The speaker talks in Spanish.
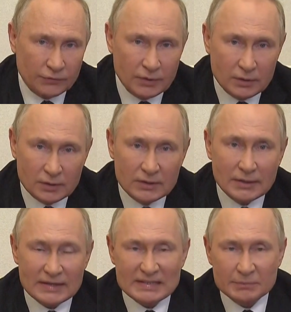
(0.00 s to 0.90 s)
y encerrar a
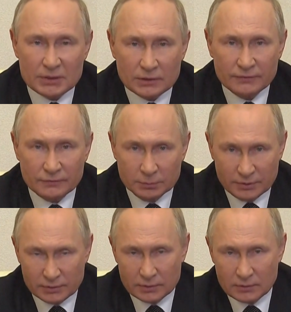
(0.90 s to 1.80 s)
ciudadanos
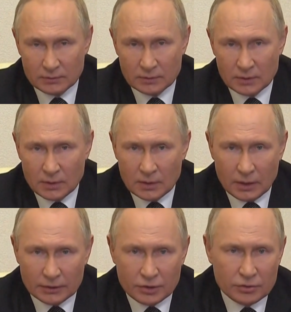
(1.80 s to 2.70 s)
extranjeros, entre
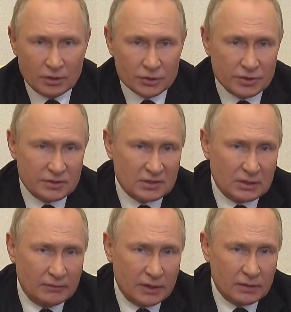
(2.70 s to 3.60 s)
otras
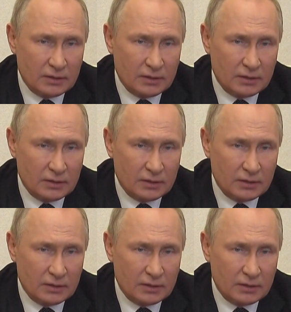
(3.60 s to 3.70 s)
medidas.